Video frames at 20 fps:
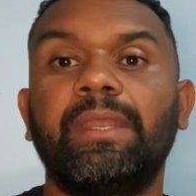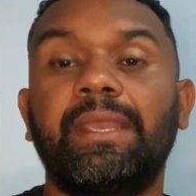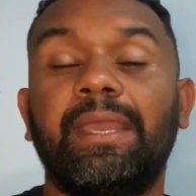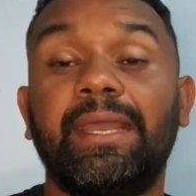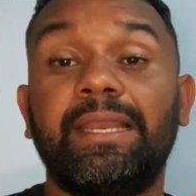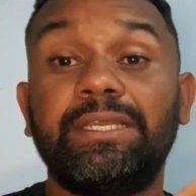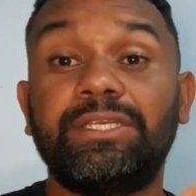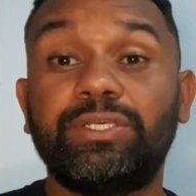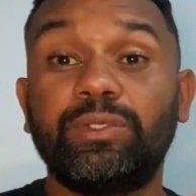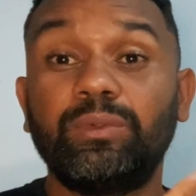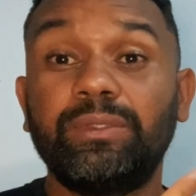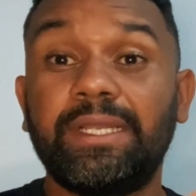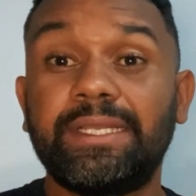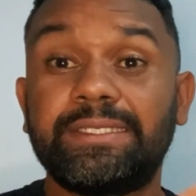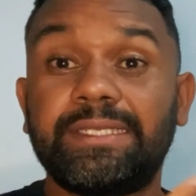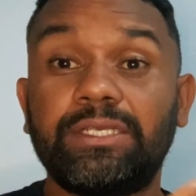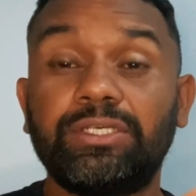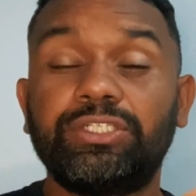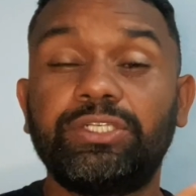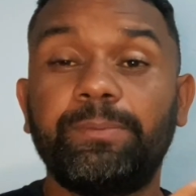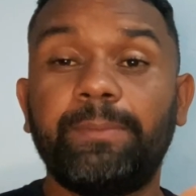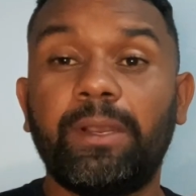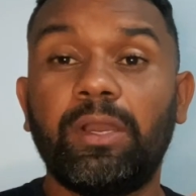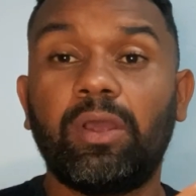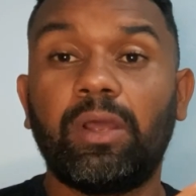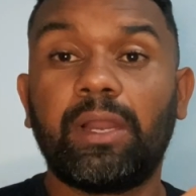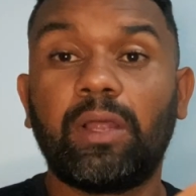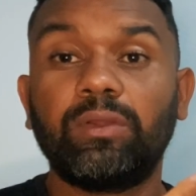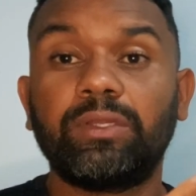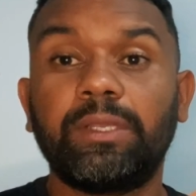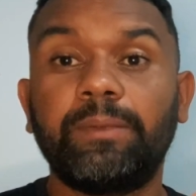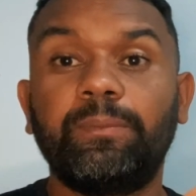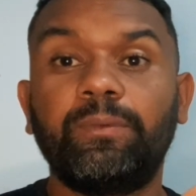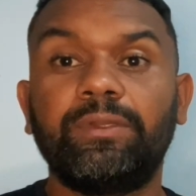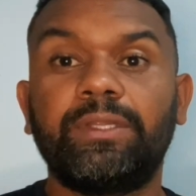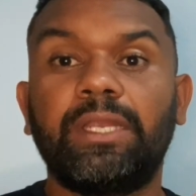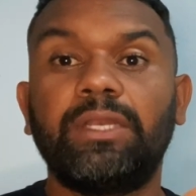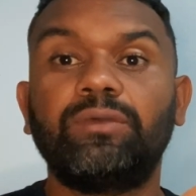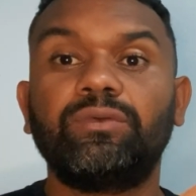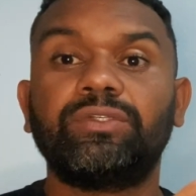Ele tinha um desejo de melhorar o tempo
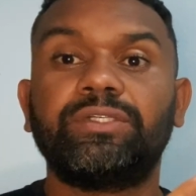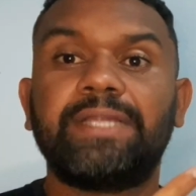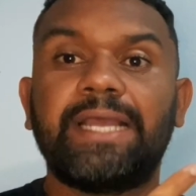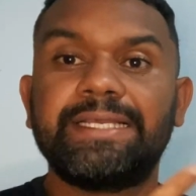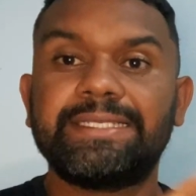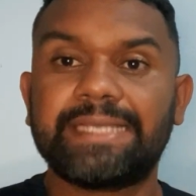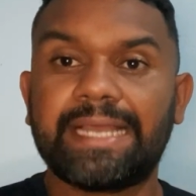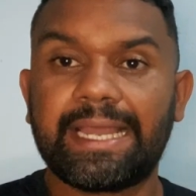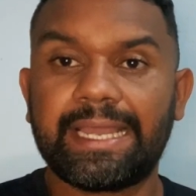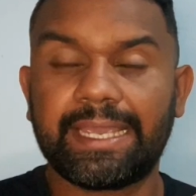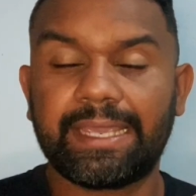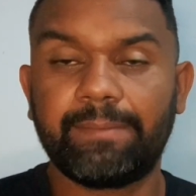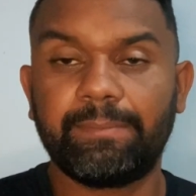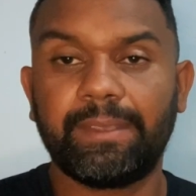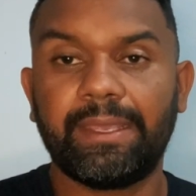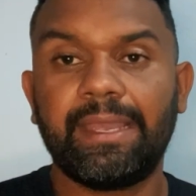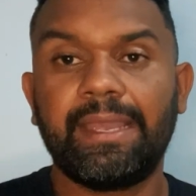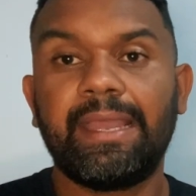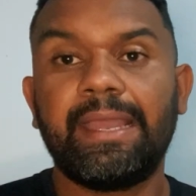dele nos 10 km.